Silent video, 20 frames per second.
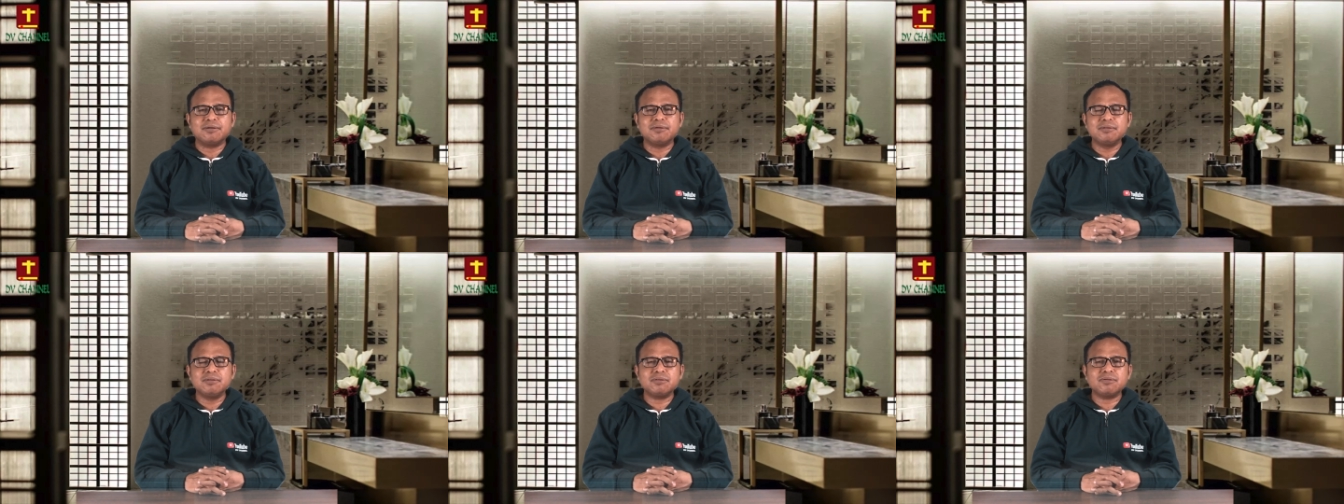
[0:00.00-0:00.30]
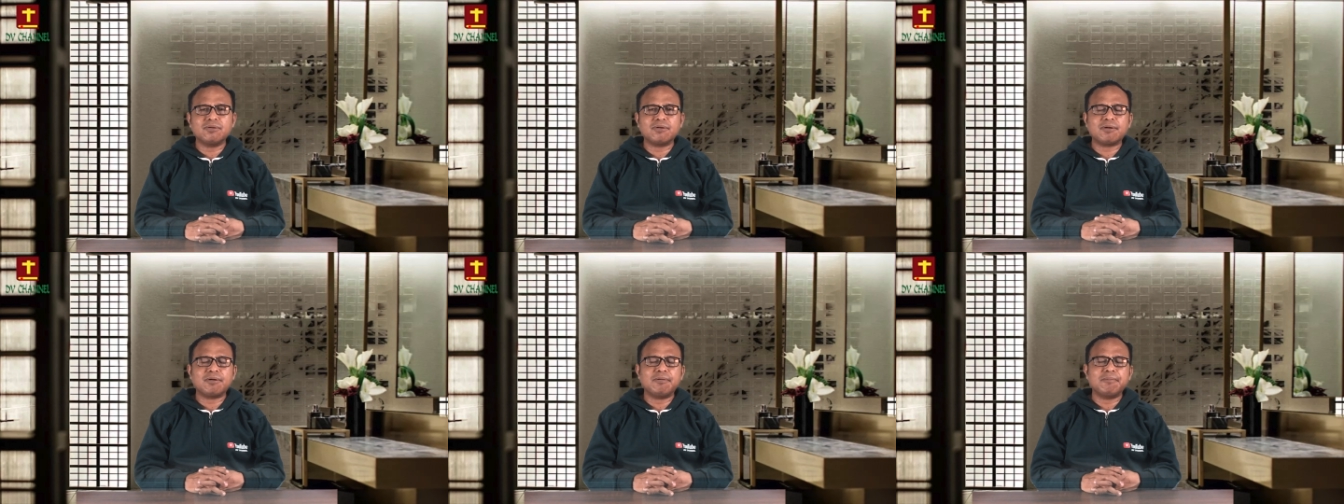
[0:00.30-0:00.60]

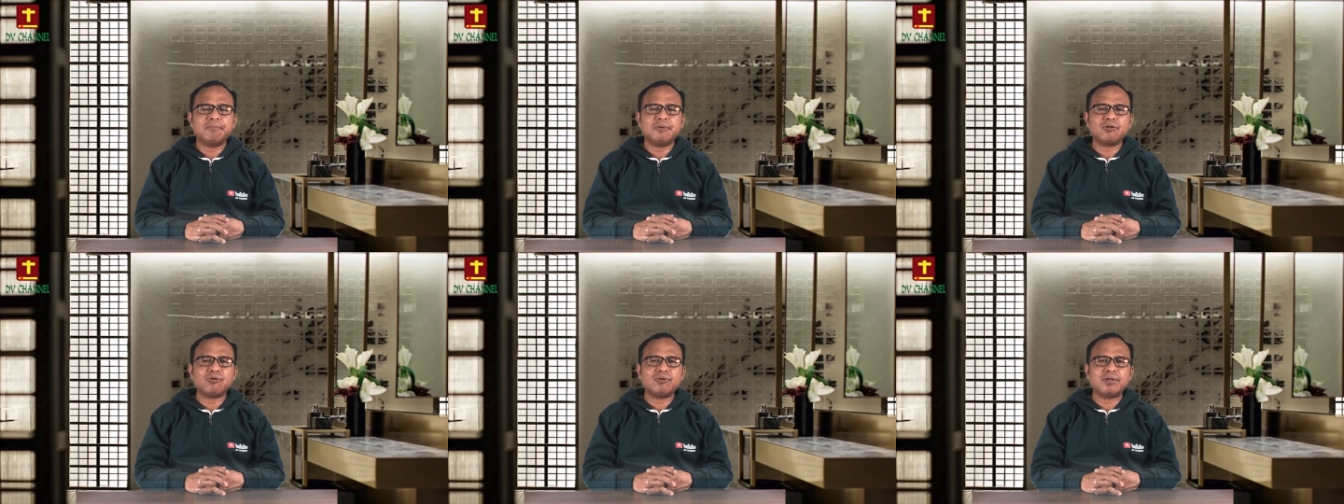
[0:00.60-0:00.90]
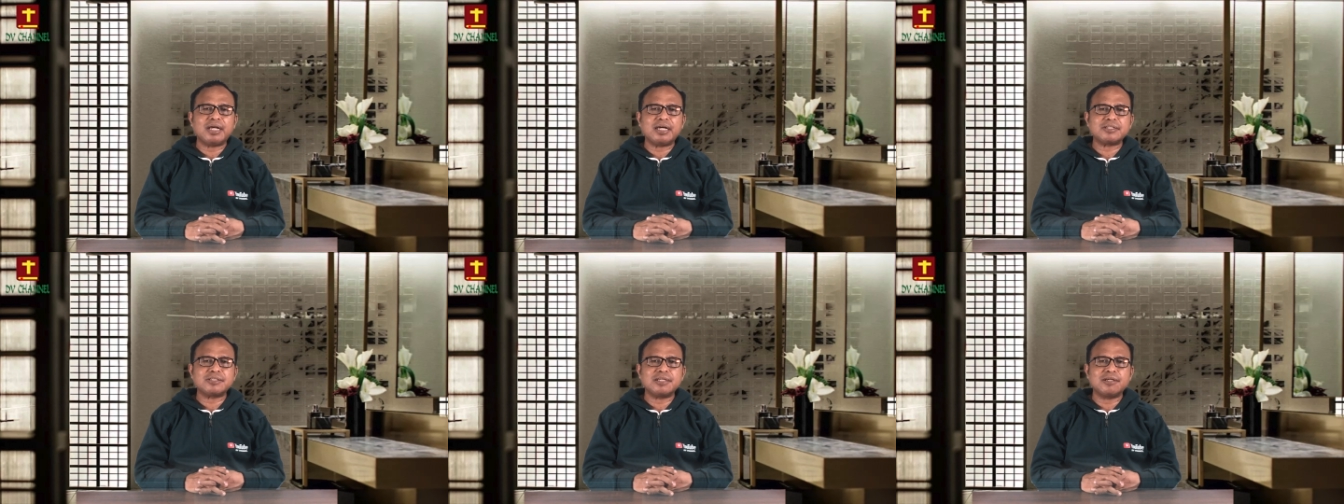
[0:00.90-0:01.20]
untuk
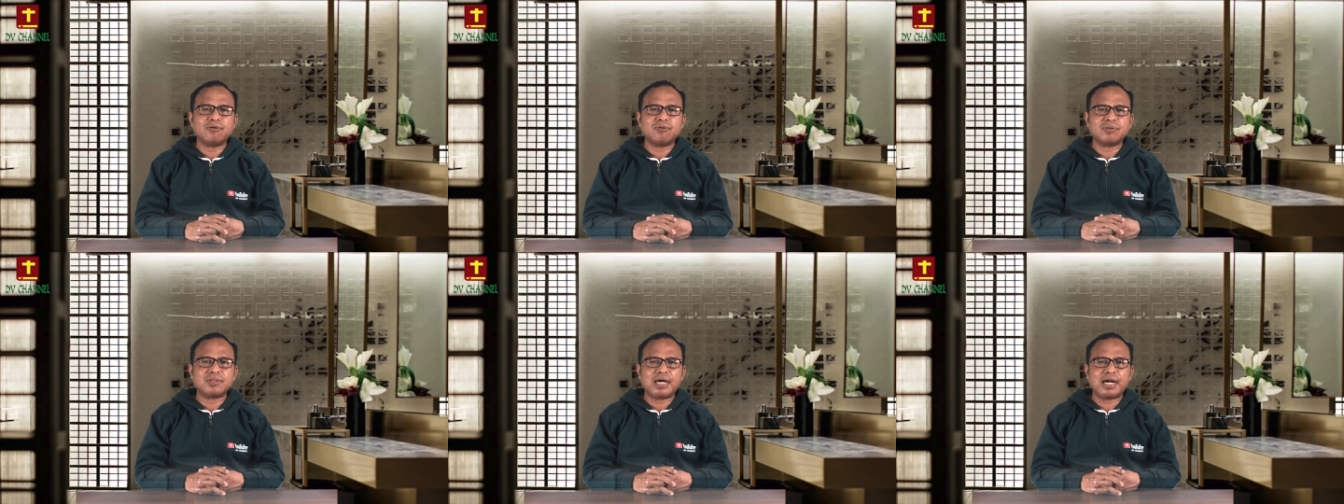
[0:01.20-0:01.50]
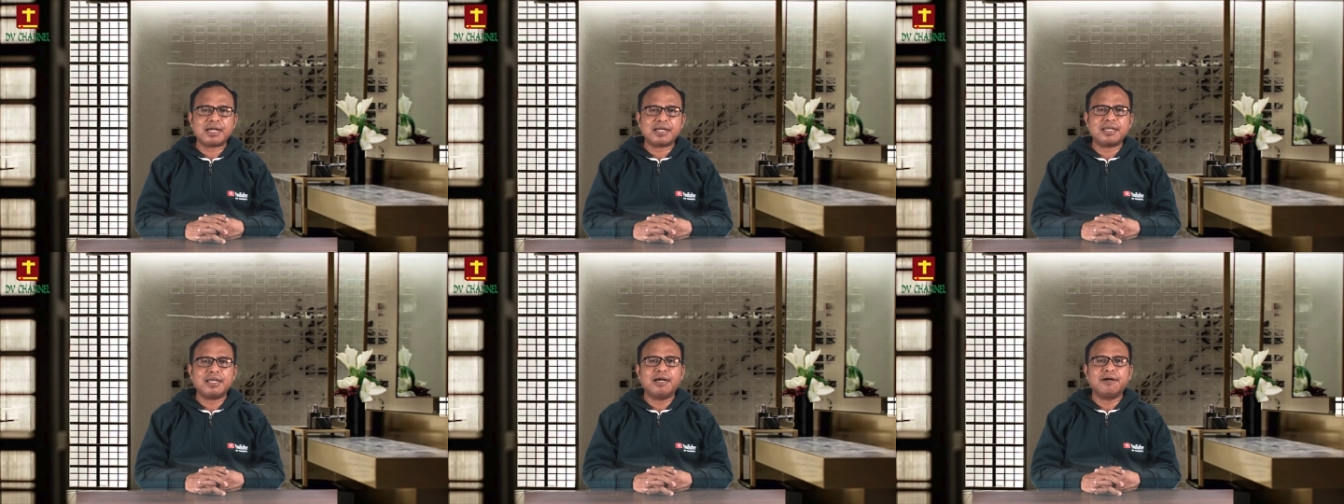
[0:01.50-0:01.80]
melunasi
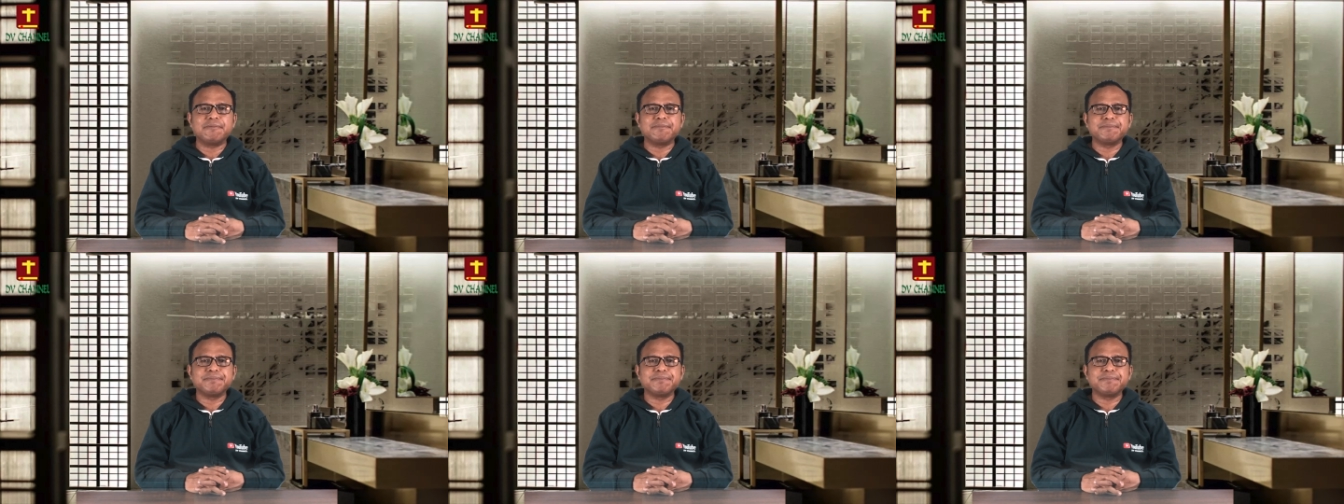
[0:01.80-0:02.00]
hutangnya.